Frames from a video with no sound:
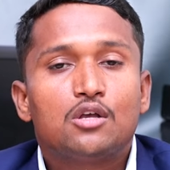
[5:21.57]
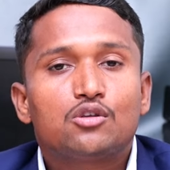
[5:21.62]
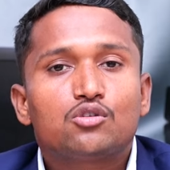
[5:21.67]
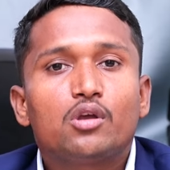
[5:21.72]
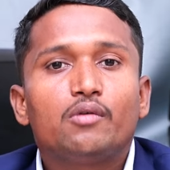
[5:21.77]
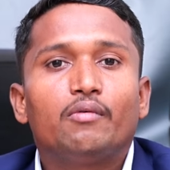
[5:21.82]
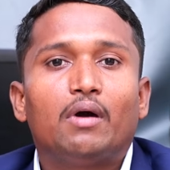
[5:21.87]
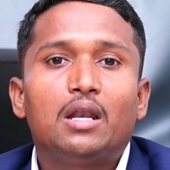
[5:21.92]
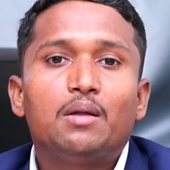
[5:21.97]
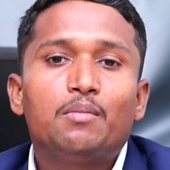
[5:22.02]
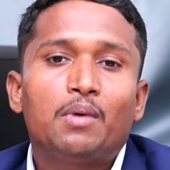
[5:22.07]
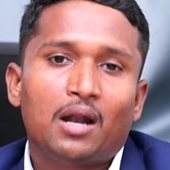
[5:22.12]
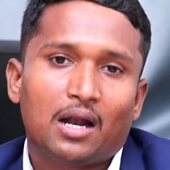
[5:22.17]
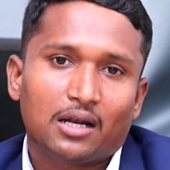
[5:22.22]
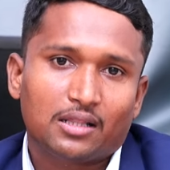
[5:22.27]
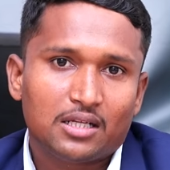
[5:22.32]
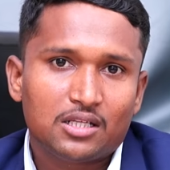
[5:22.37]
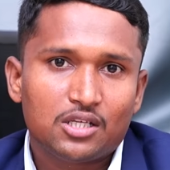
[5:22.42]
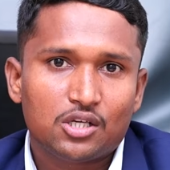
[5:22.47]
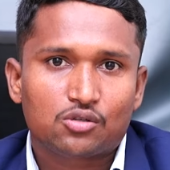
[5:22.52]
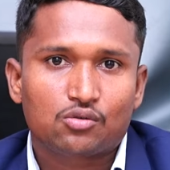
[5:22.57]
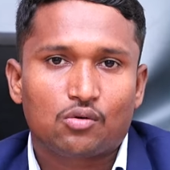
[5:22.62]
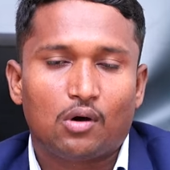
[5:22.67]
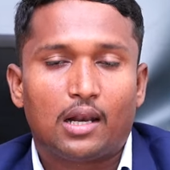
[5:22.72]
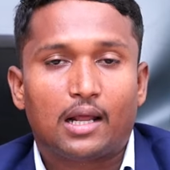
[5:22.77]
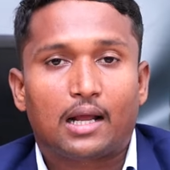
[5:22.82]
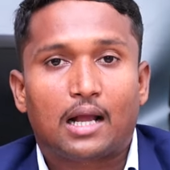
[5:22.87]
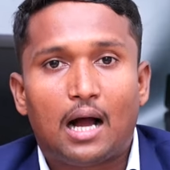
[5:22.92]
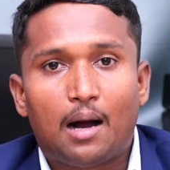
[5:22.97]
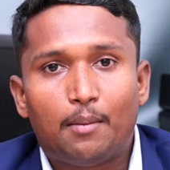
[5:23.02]
సో ఇవన్నీ మనం అర్థం
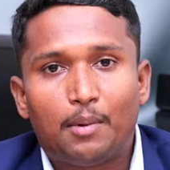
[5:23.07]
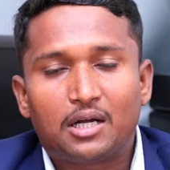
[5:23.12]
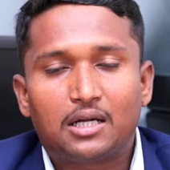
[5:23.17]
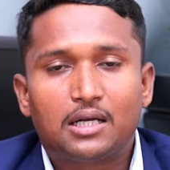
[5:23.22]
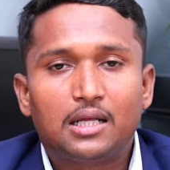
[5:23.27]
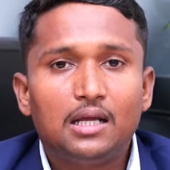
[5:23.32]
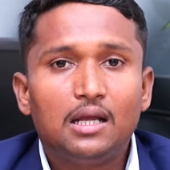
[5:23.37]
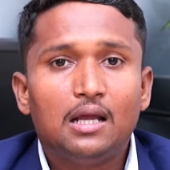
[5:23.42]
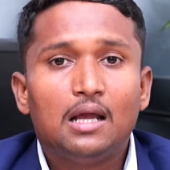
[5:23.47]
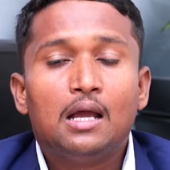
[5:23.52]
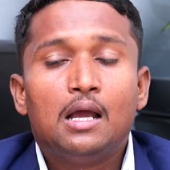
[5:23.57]
చేసుకోవాలి కాబట్టి